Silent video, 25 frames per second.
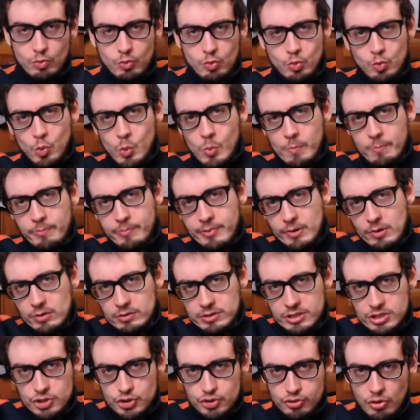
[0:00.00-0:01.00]
un po'
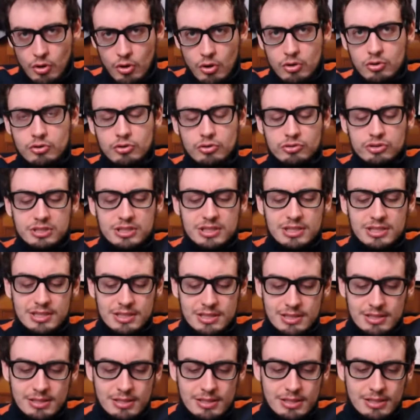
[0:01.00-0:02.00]
di gioco
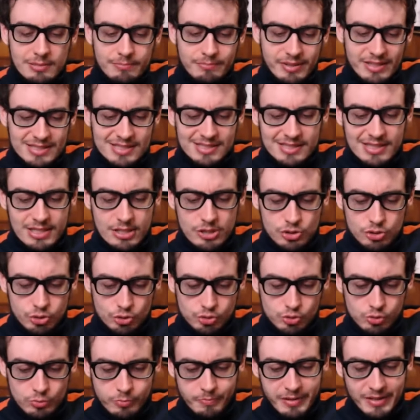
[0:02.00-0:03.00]
di prestigio
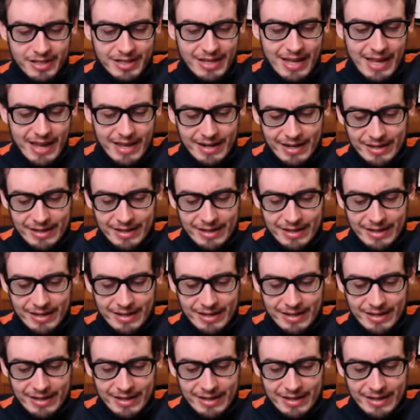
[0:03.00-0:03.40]
su Pereira,